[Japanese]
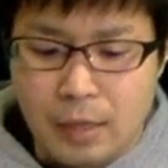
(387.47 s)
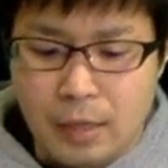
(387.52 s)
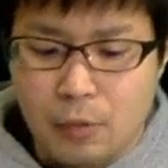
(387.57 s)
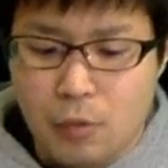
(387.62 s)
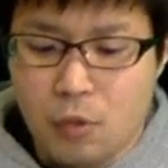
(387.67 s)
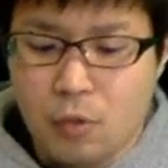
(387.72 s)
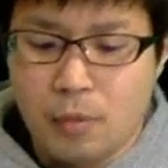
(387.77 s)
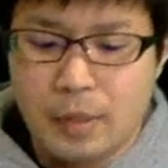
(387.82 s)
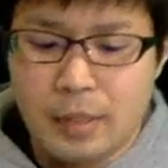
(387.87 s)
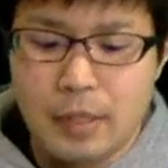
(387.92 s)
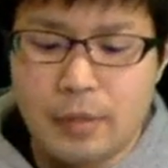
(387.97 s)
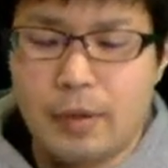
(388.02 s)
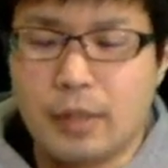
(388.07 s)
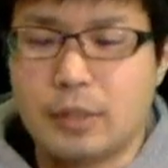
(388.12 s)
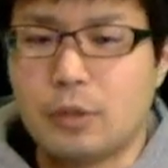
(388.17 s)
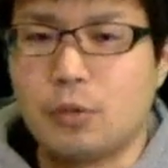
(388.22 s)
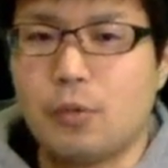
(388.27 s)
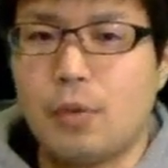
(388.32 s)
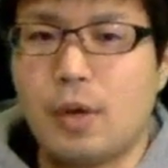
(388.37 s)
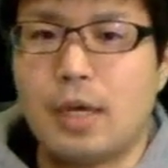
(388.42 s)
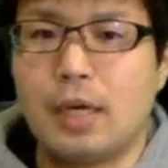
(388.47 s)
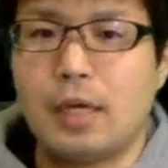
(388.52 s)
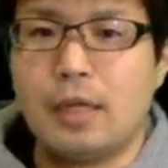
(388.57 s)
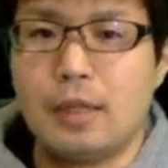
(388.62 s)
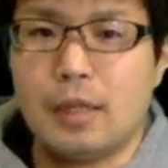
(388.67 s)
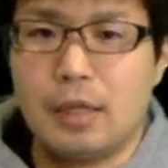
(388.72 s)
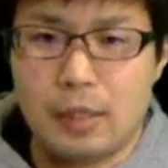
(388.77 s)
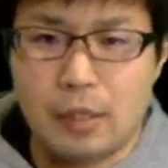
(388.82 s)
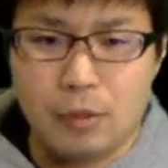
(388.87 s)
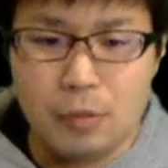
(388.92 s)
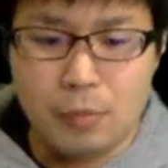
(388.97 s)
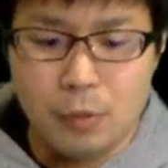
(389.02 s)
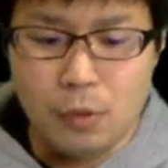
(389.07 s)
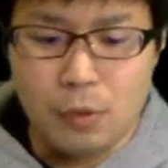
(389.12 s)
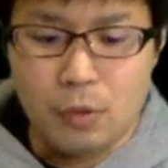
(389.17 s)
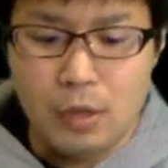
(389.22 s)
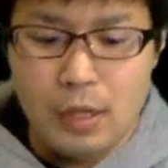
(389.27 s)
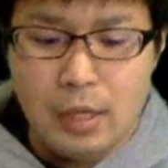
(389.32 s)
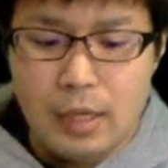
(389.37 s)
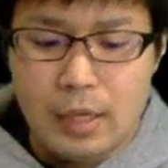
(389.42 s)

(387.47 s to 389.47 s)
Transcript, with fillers: ここまではちょっと分からないけども、